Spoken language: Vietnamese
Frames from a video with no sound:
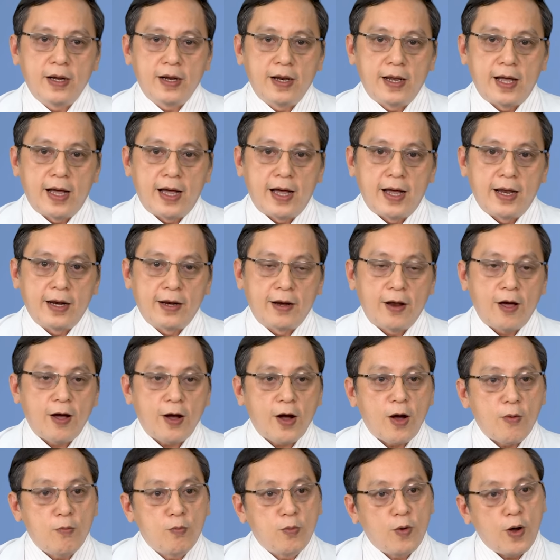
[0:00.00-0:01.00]
là nó
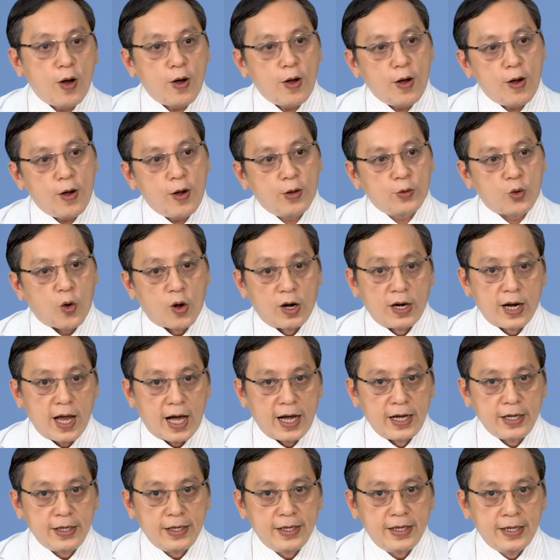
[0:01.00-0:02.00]
không có thuận
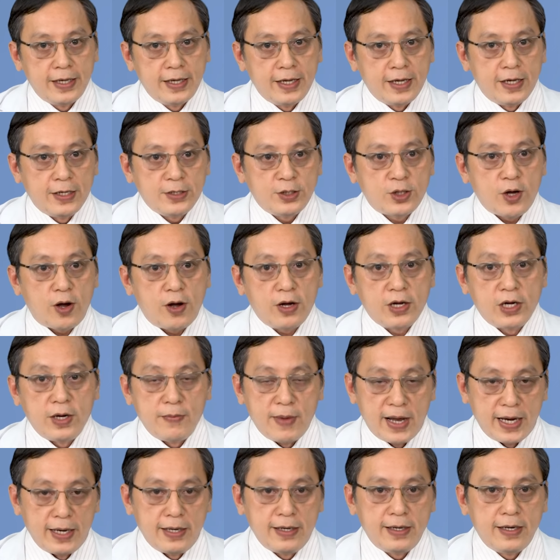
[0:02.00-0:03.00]
lợi cho người
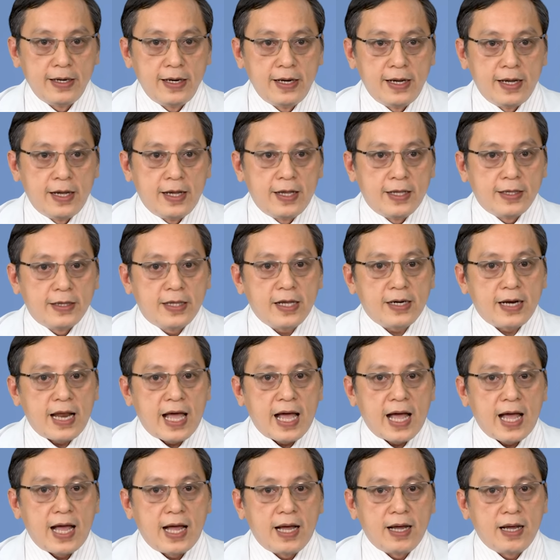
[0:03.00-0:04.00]
bệnh. Tức
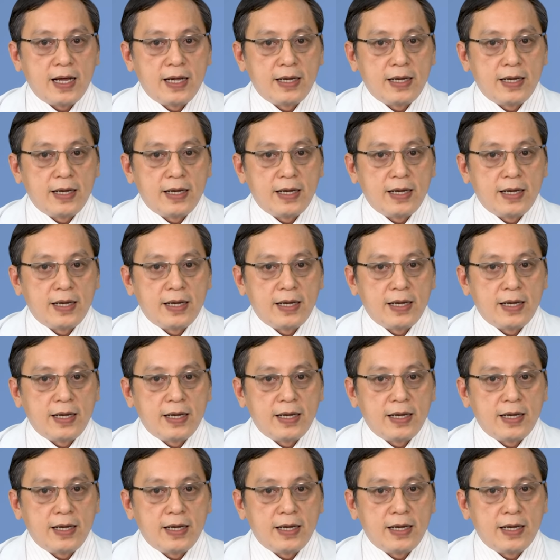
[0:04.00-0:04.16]
là